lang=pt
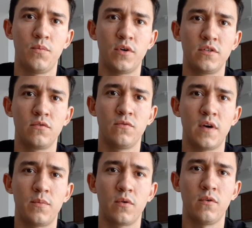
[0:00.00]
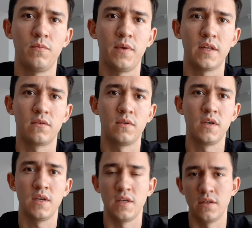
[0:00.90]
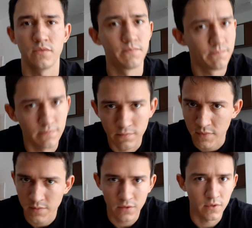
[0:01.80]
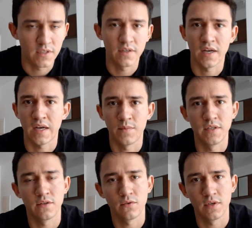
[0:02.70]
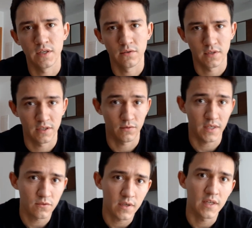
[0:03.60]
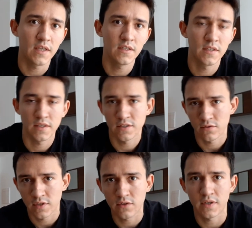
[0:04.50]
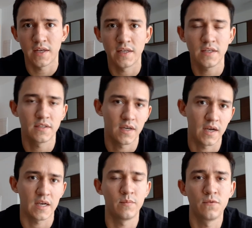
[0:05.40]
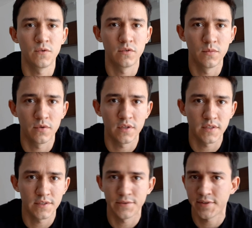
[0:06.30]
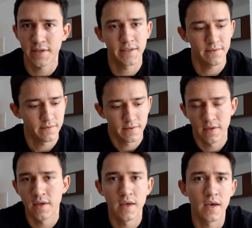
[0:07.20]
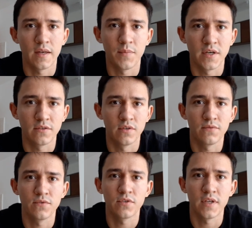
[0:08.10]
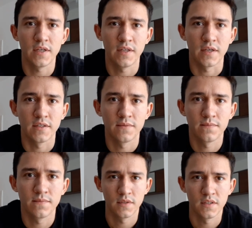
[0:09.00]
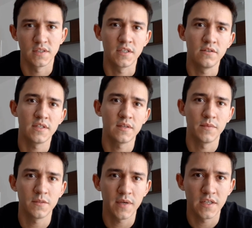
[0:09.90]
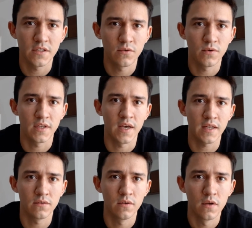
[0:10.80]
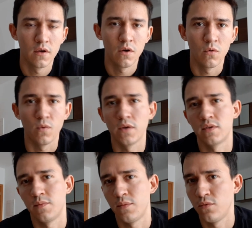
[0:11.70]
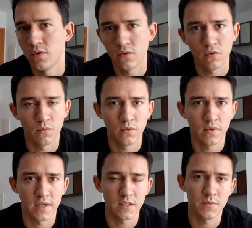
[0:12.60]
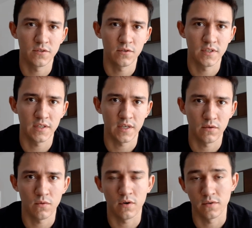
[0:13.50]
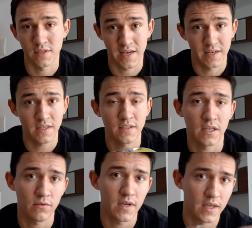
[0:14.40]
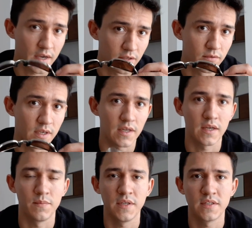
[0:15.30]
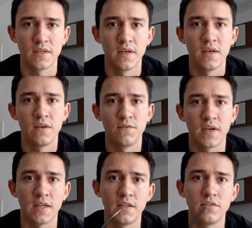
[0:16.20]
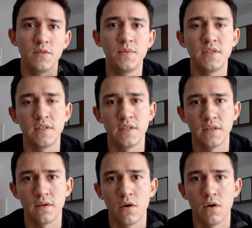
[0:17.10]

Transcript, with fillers: pode estufar por completo. Isso, mesma coisa, acaba detonando tanto a sua lente, e se não detonar a lente, acaba o filtro de proteção, que aí ela perde toda a funcionalidade. Seguindo essa mesma linha de cuidado, um erro também muito comum é as pessoas entrarem com óculos, além de estar no lugar errado, que é na cabeça, ficar dentro de piscina